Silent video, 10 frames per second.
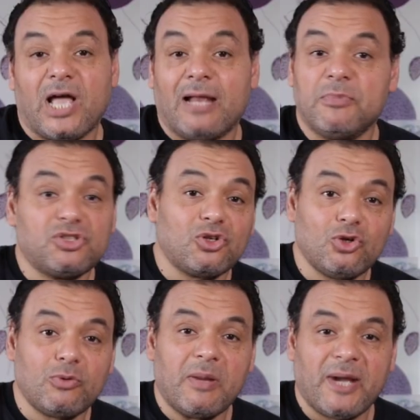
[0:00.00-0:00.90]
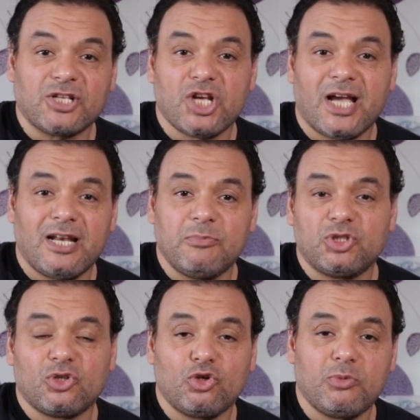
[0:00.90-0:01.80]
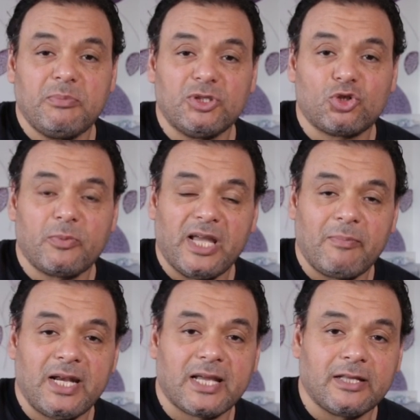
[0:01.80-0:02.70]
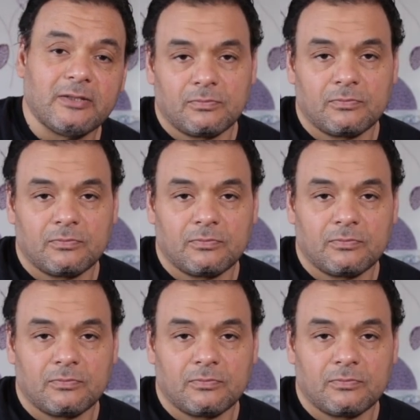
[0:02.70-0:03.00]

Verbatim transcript: على المترونوم لما هتشغل المترونوم المترونوم هيعمل لك كده